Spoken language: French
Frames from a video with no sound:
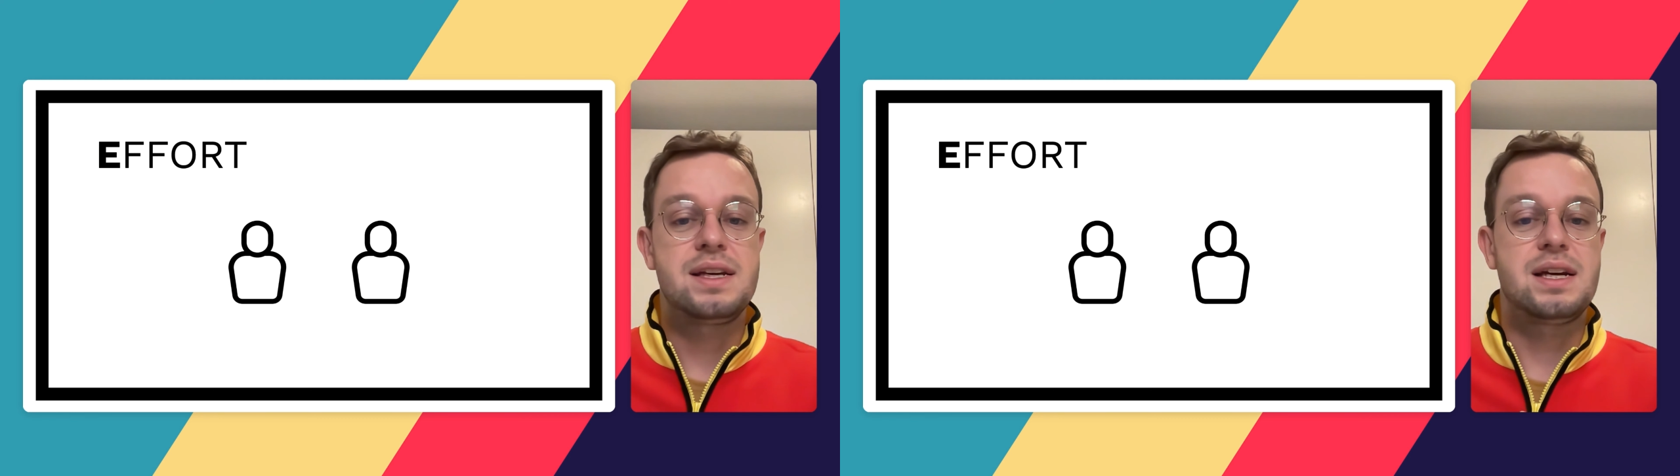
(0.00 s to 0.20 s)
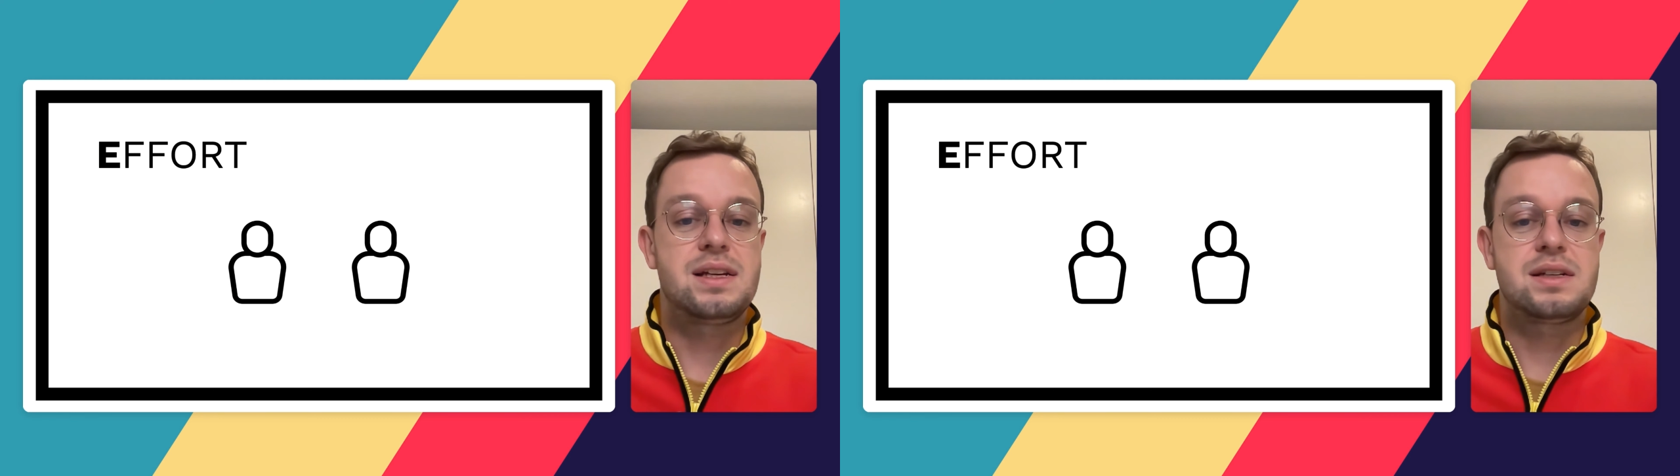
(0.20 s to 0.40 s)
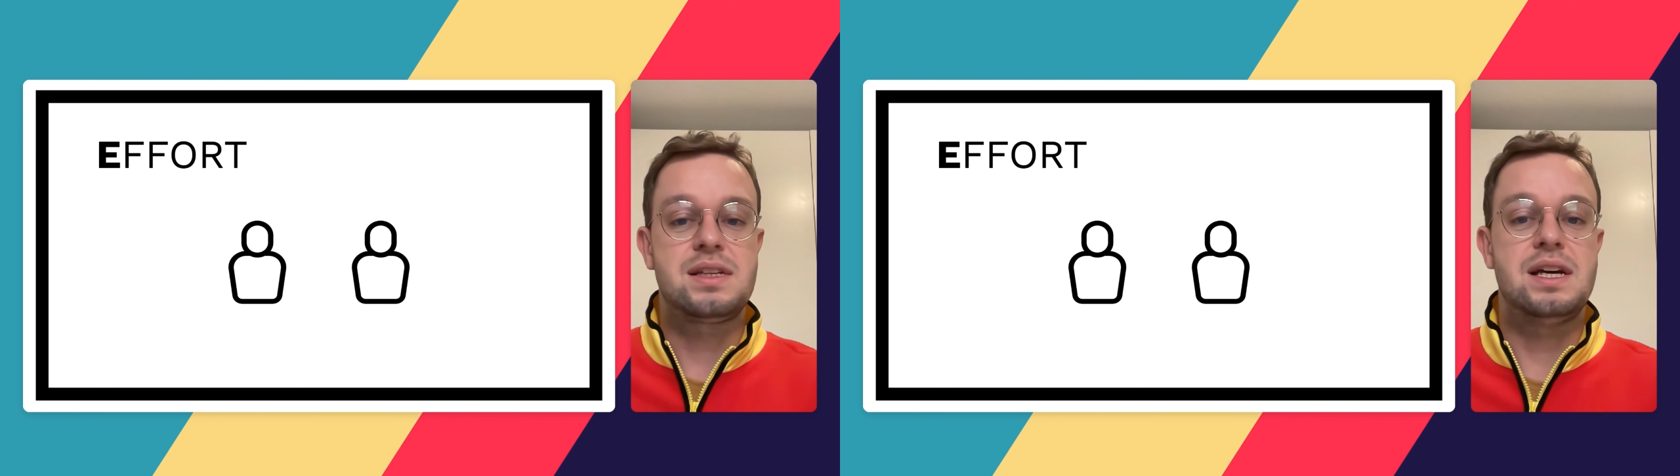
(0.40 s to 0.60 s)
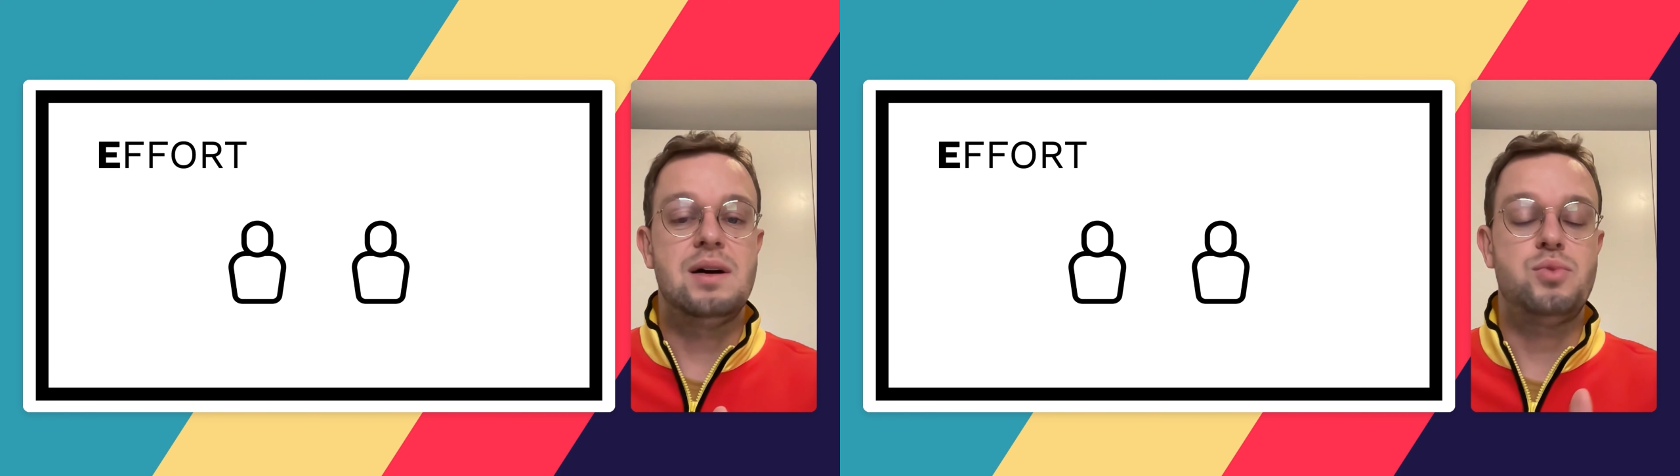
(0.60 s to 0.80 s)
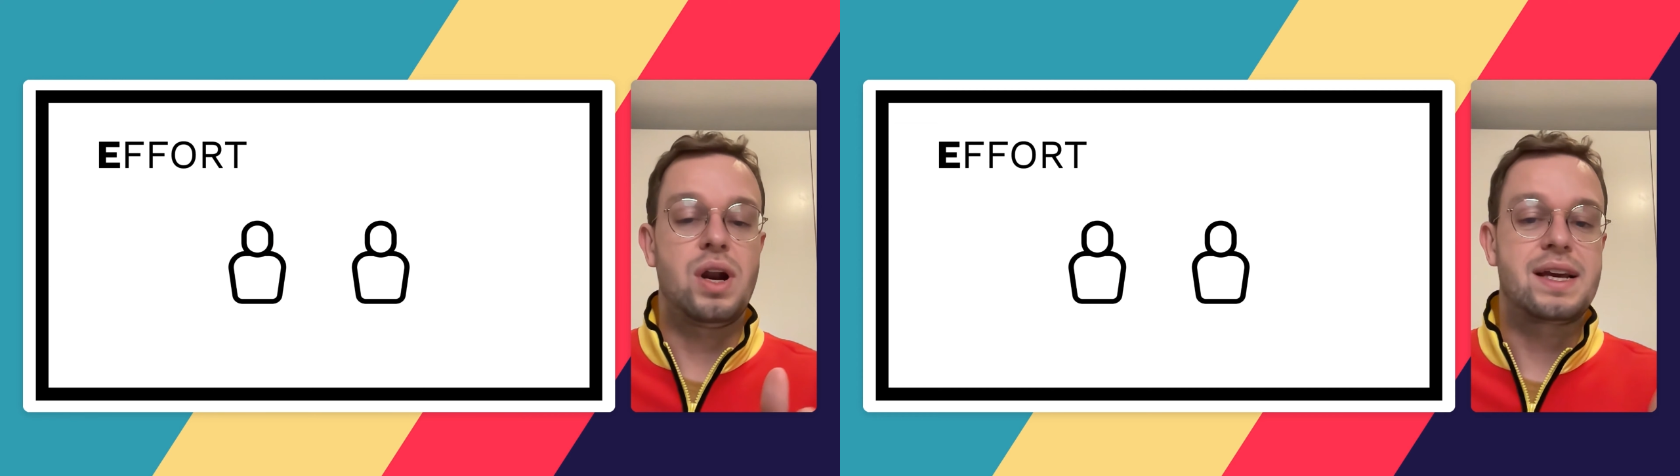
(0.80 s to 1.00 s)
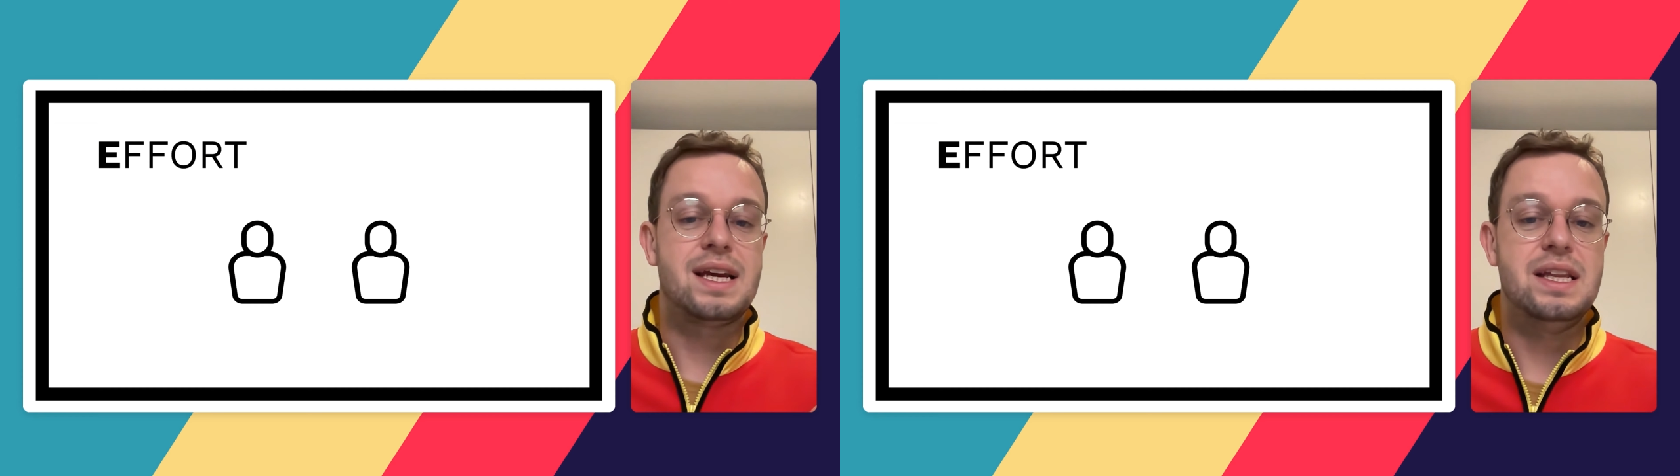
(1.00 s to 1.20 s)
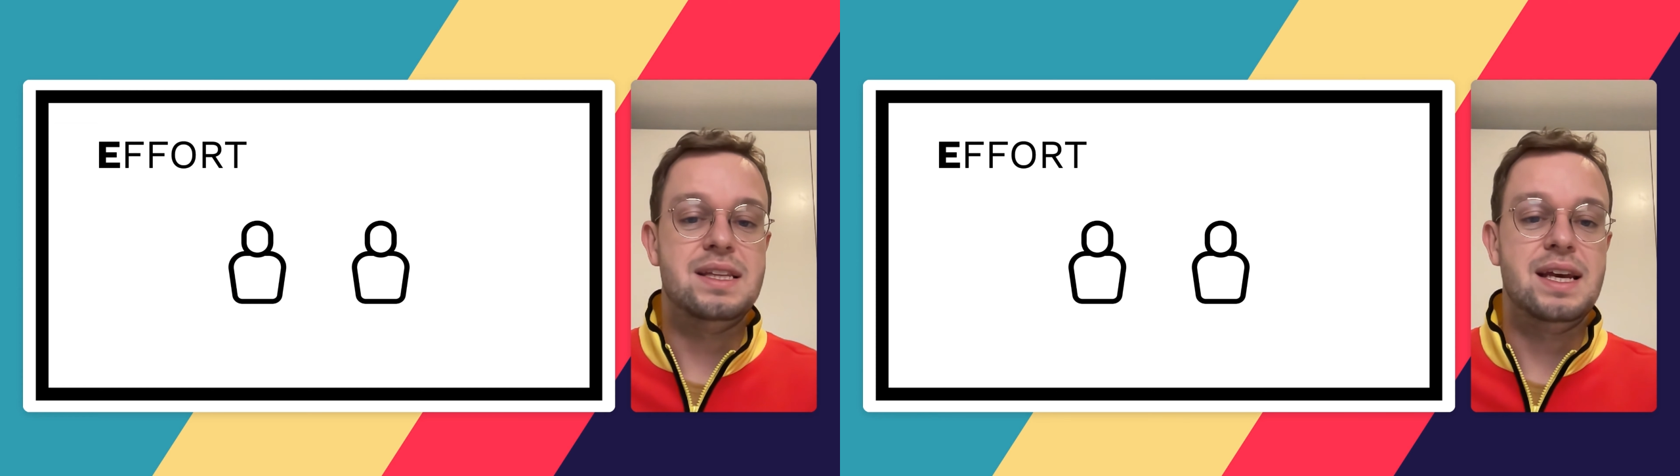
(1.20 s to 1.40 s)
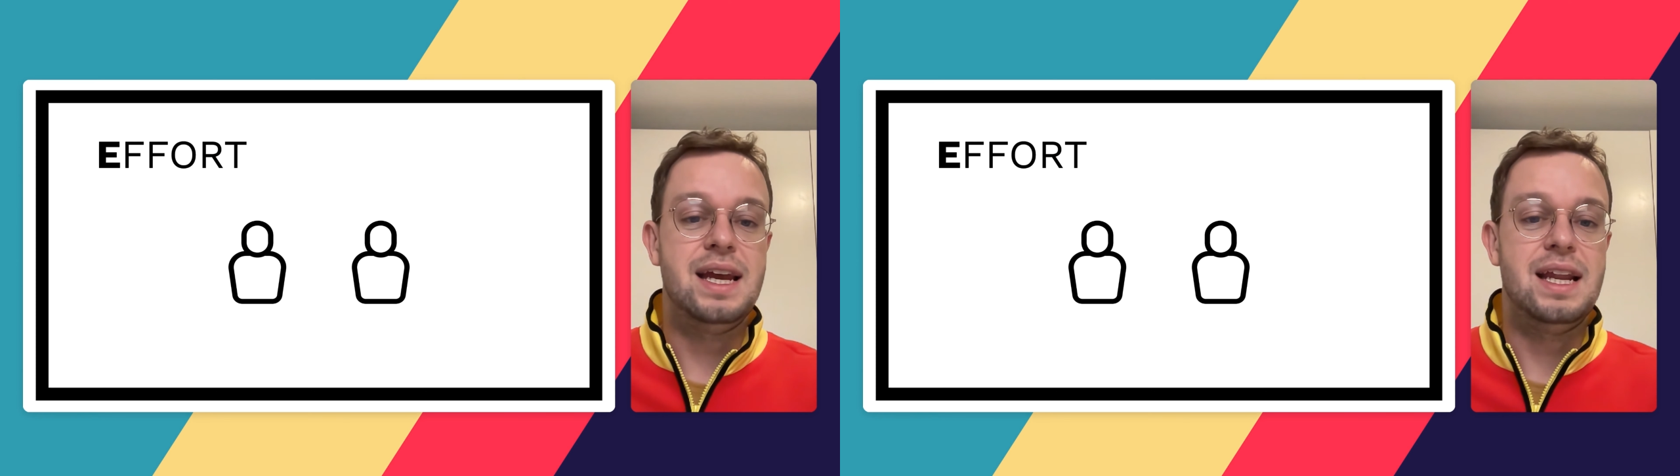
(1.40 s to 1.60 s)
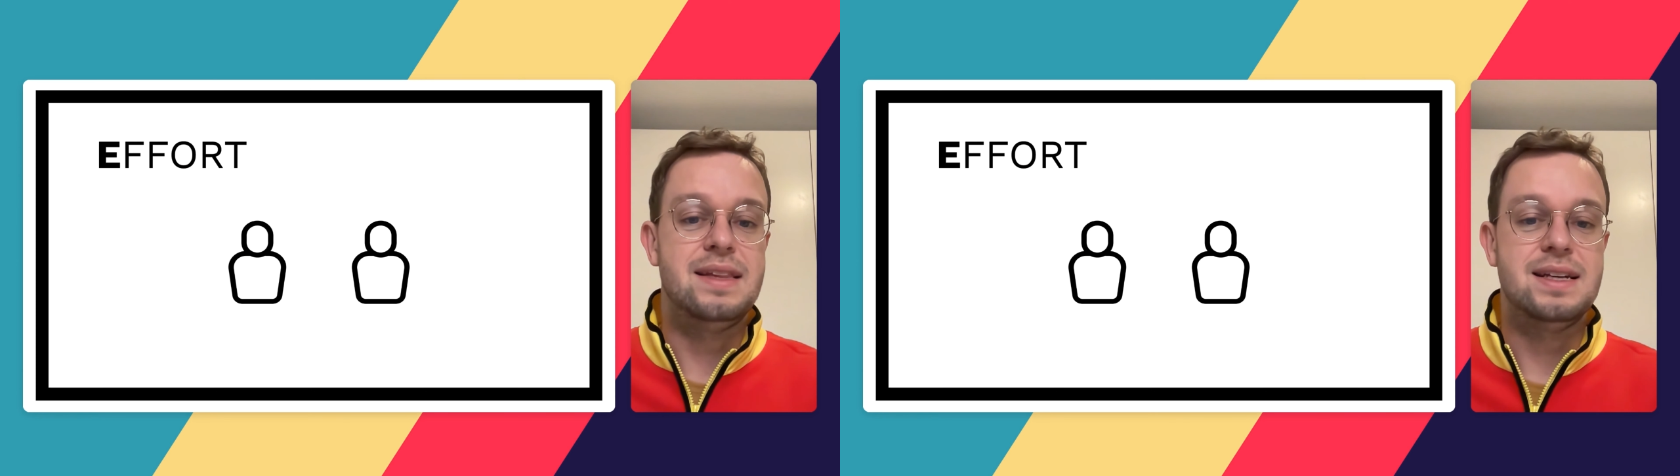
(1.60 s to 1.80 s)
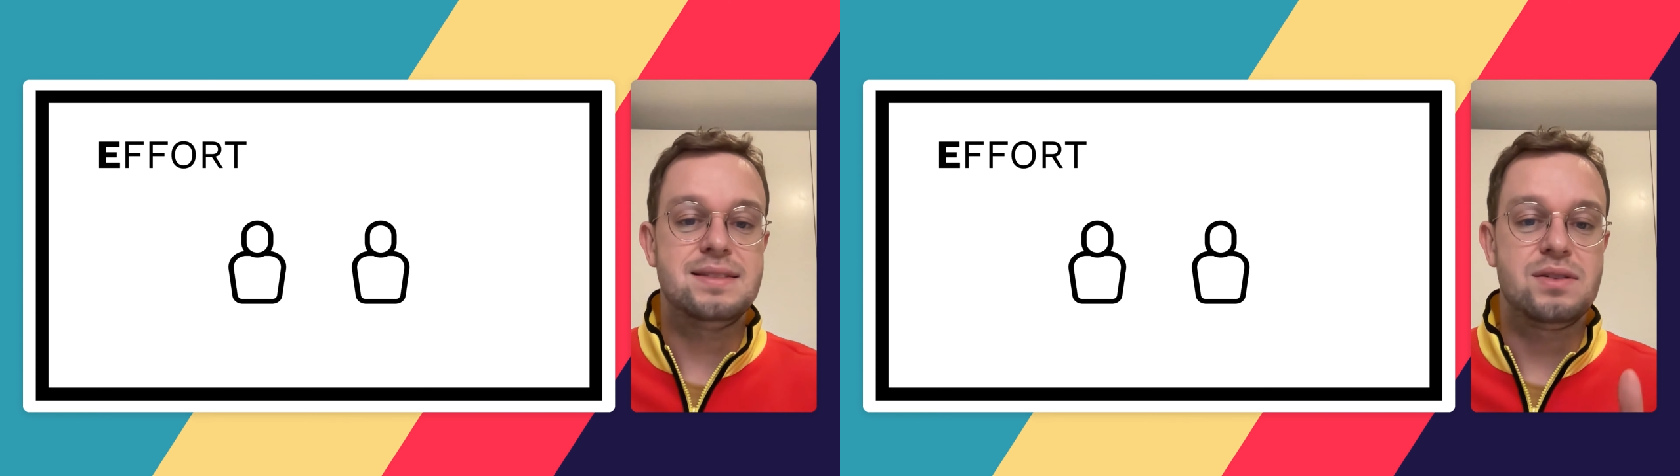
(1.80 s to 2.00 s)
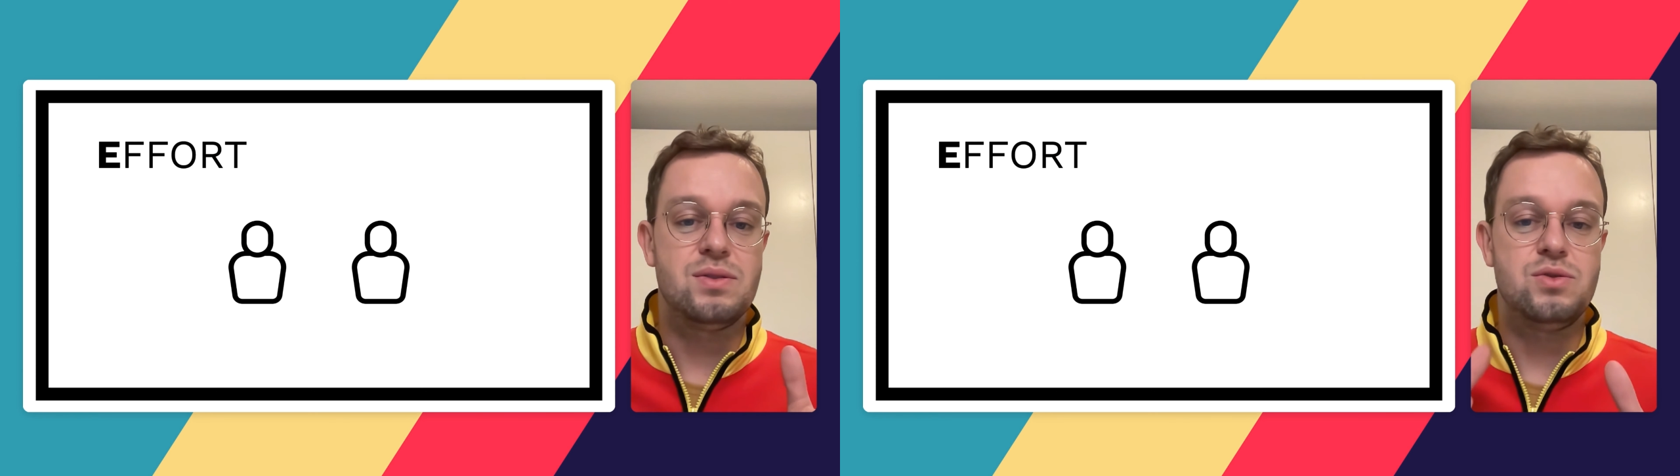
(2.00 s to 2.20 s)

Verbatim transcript: quelqu'un qui est là pour la qualité et les tests.